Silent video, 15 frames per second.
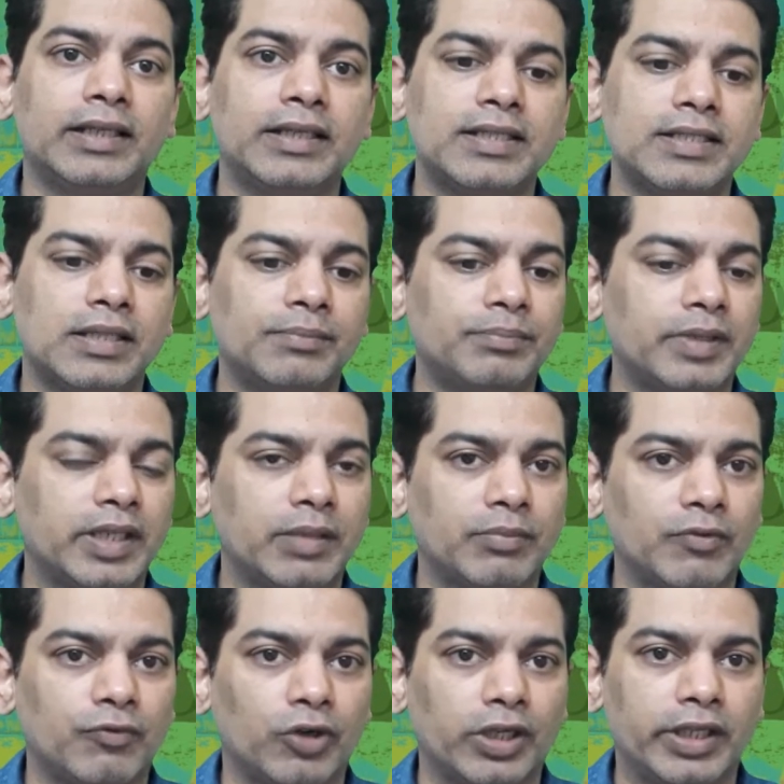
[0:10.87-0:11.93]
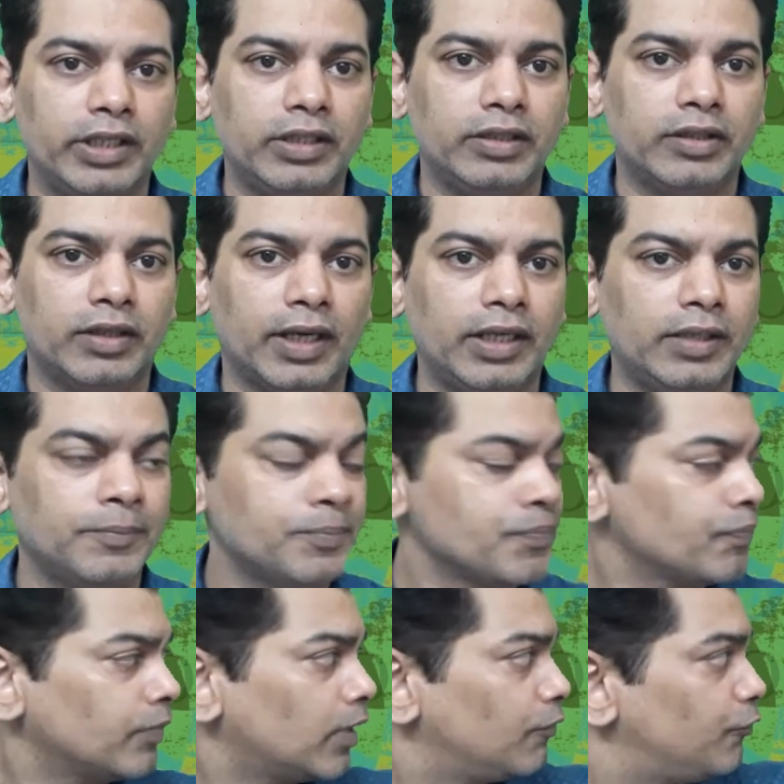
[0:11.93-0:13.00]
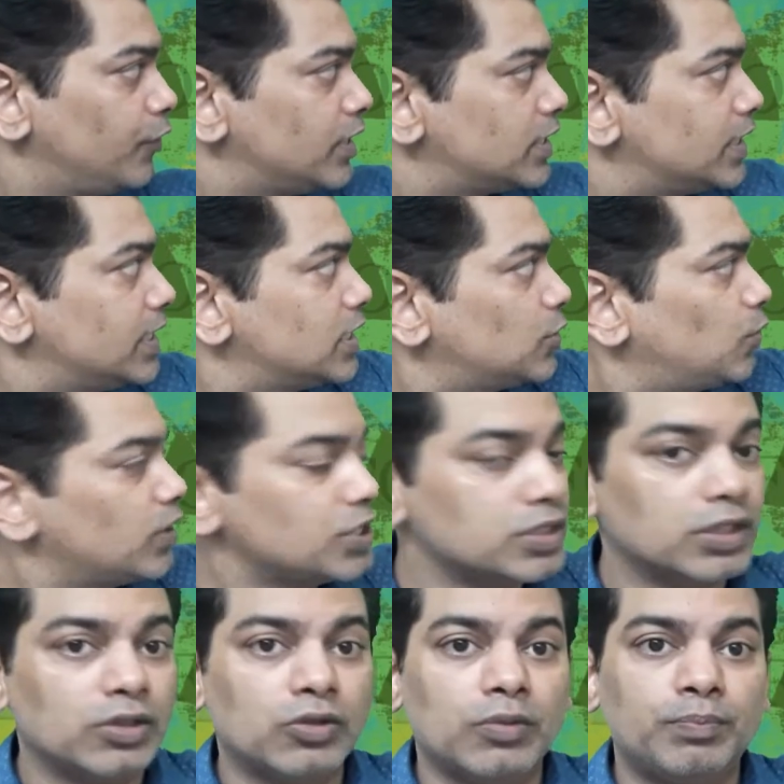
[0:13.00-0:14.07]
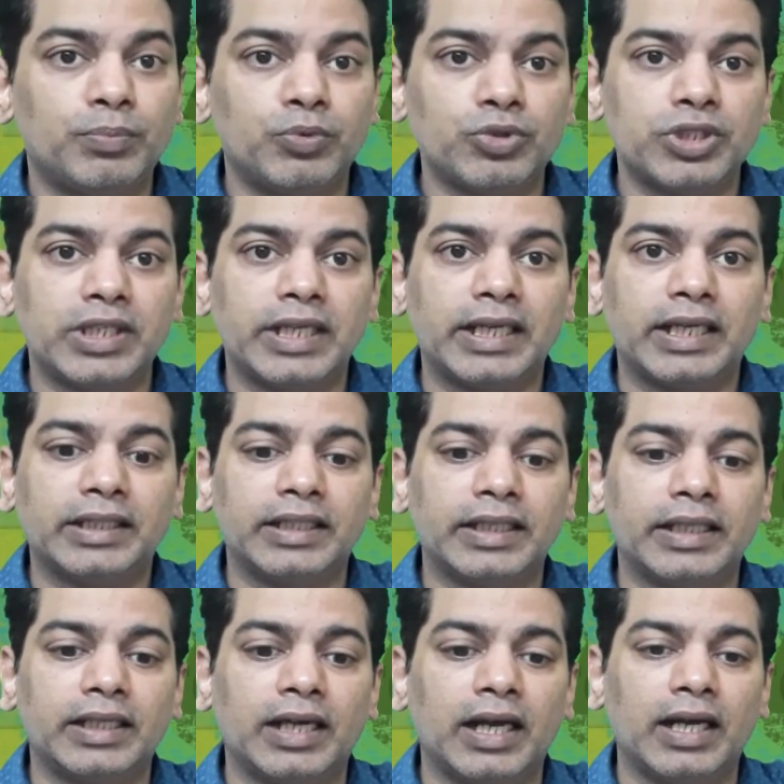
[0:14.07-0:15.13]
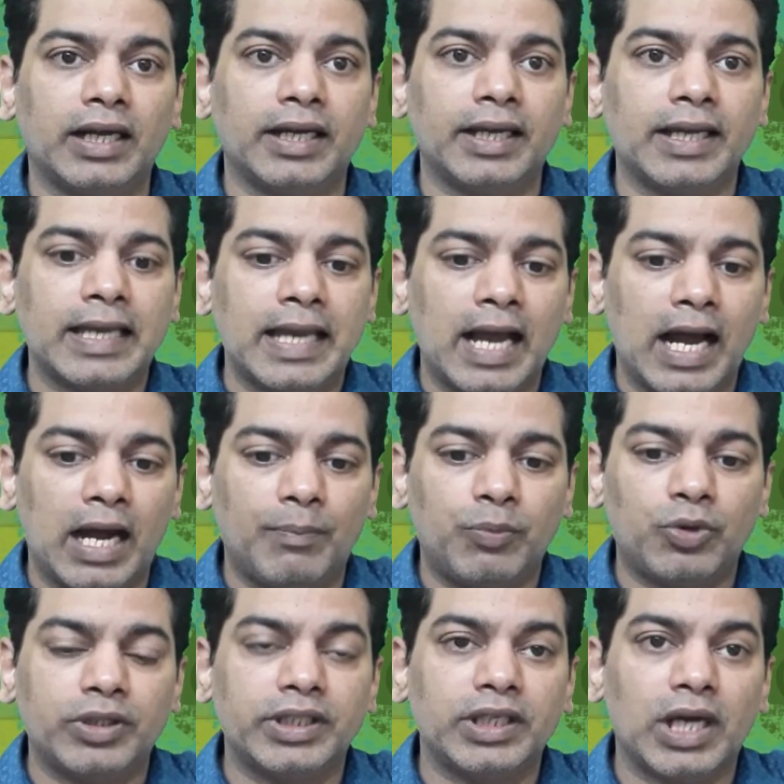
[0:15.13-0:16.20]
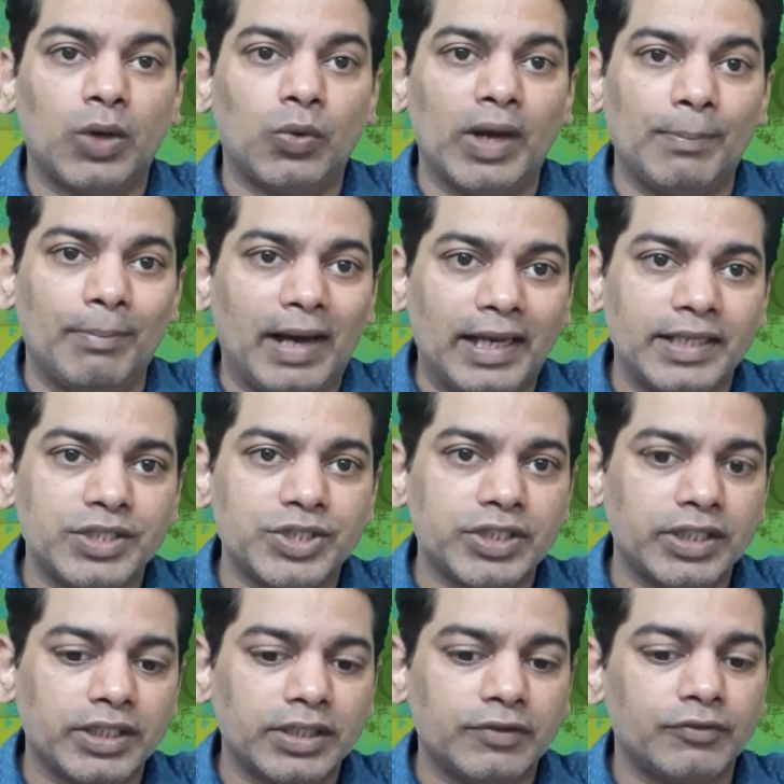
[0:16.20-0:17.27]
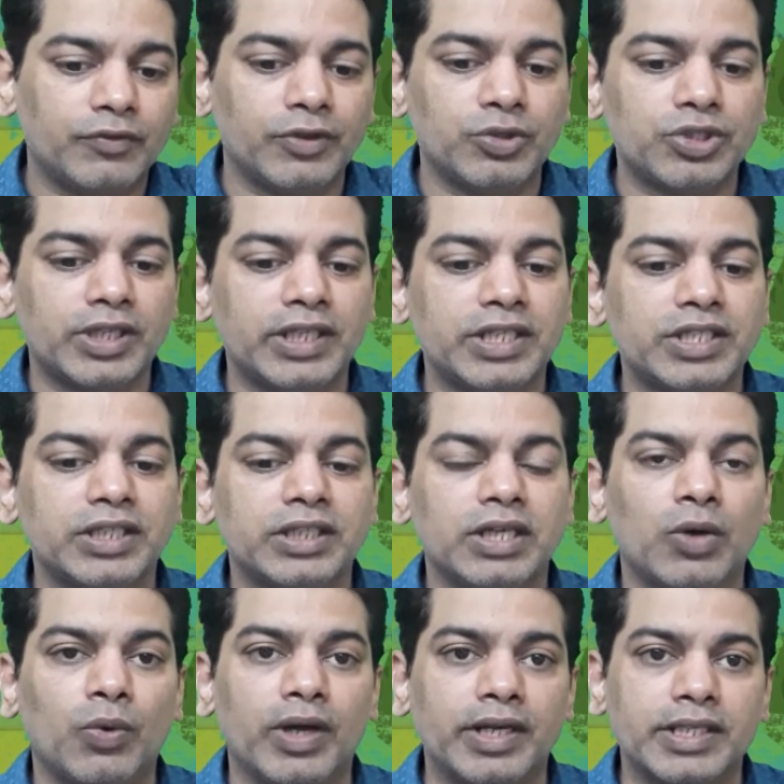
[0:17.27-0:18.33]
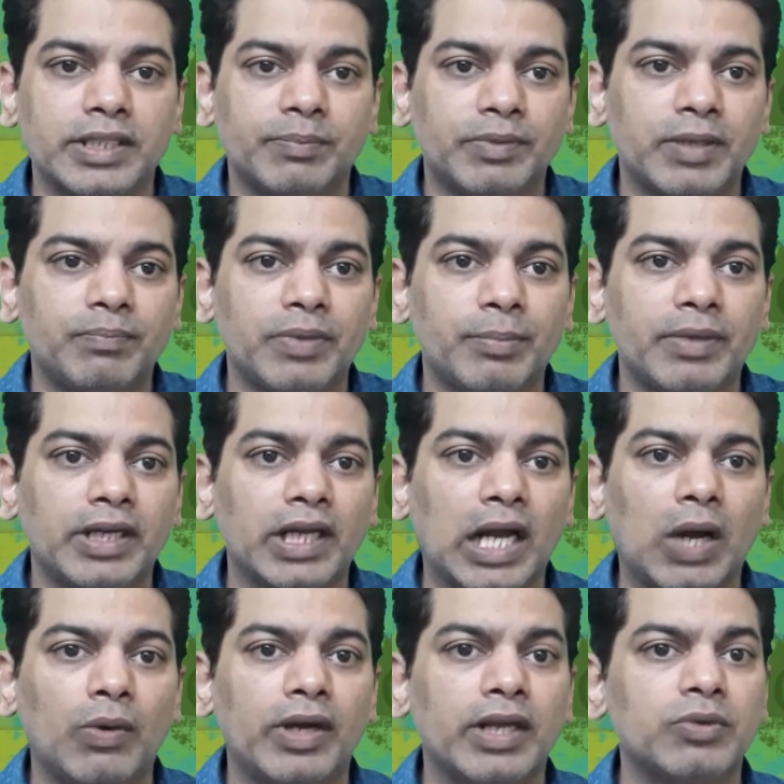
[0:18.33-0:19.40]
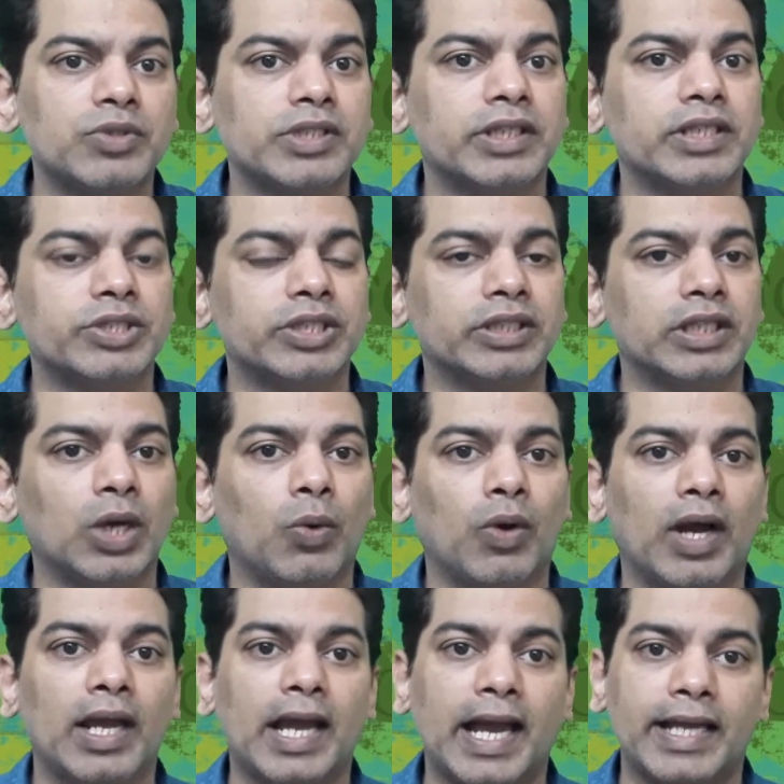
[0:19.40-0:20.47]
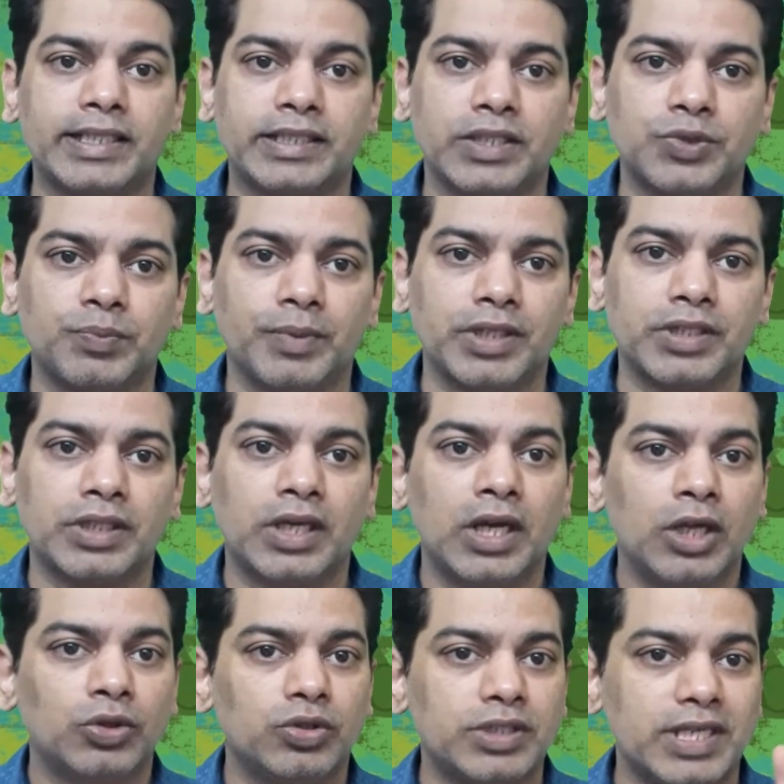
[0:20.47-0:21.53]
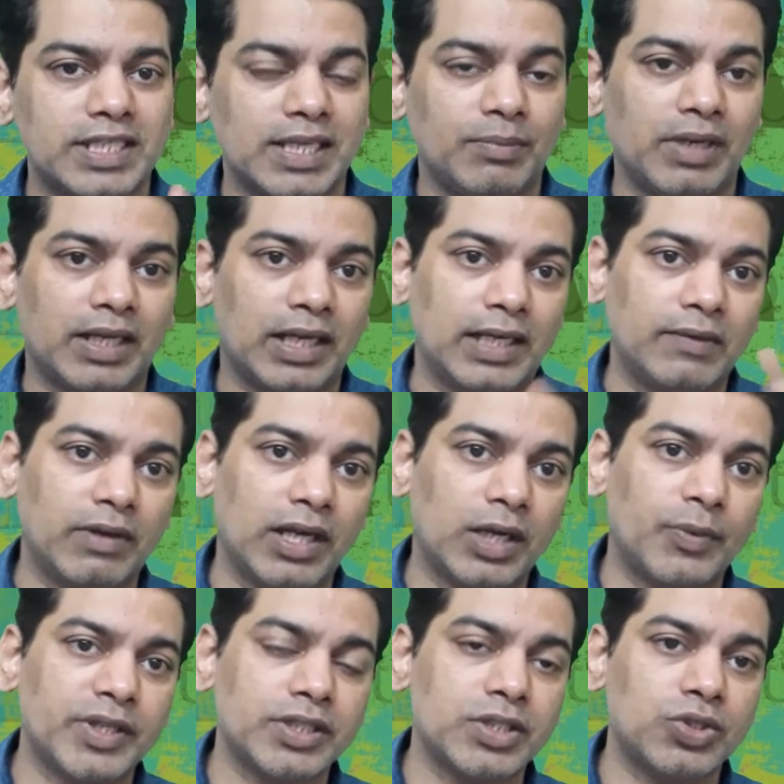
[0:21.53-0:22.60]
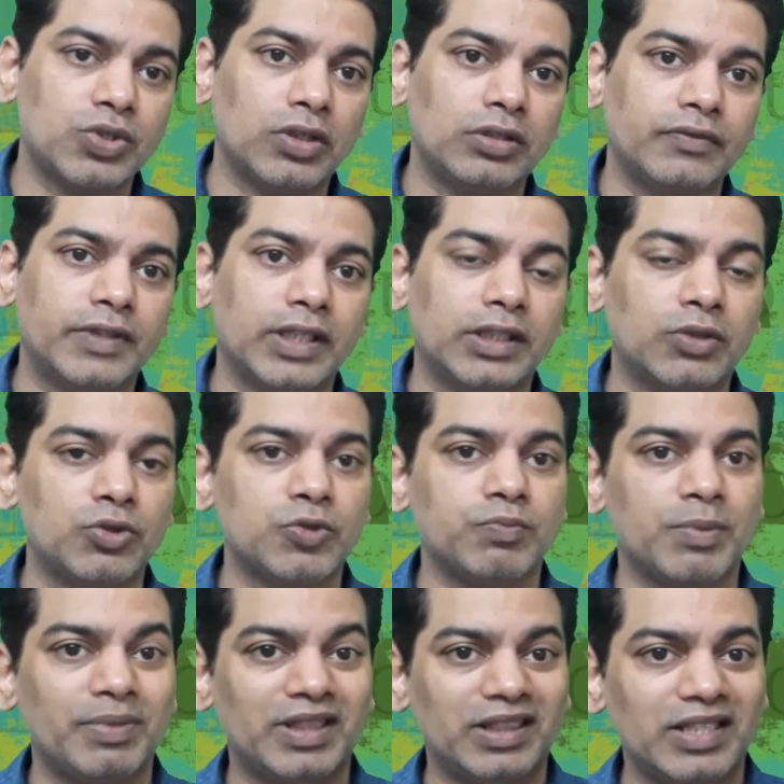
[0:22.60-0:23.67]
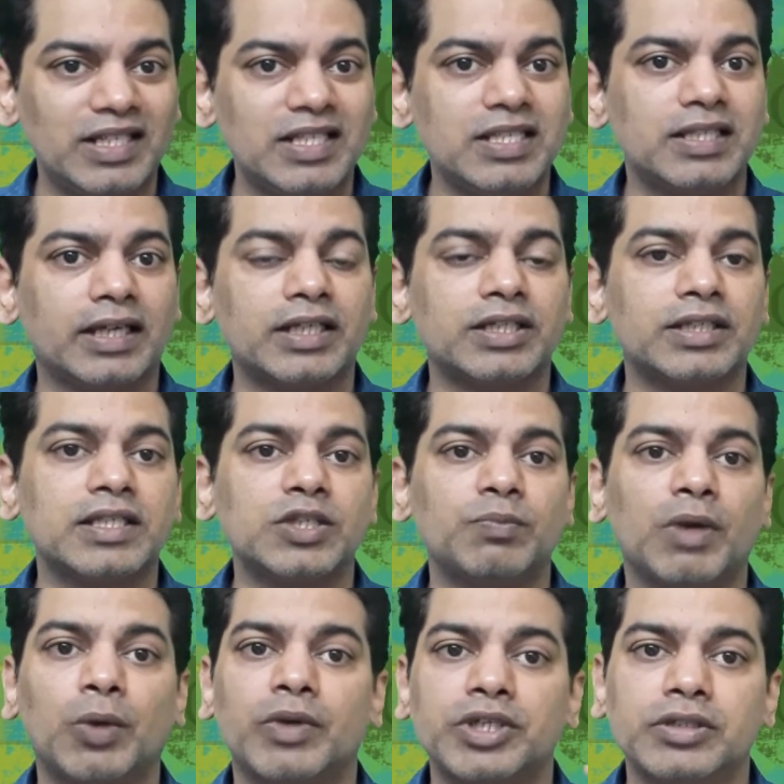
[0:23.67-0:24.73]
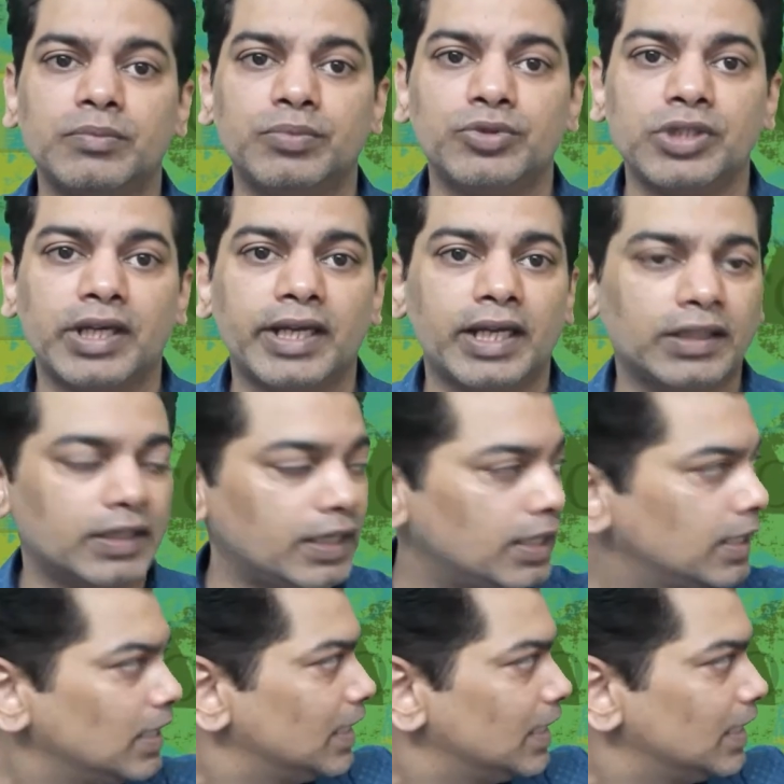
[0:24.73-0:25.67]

एग्जाम्पल नंबर 14 राइट फिर से इस क्वेश्चन को पूछने का तरीका है आपको दिया हुआ है बैलेंस शीट फिर उसके नीचे दिया हुआ है रिसिप्ट एंड पेमेंट अकाउंट एंड उसके नीचे दिया हुआ है एडजस्टमेंट्स तो जैसे हमने कल वाला क्वेश्चन सॉल्व किया था उसमें भी तीन सेक्शंस में क्वेश्चन पूछा गया था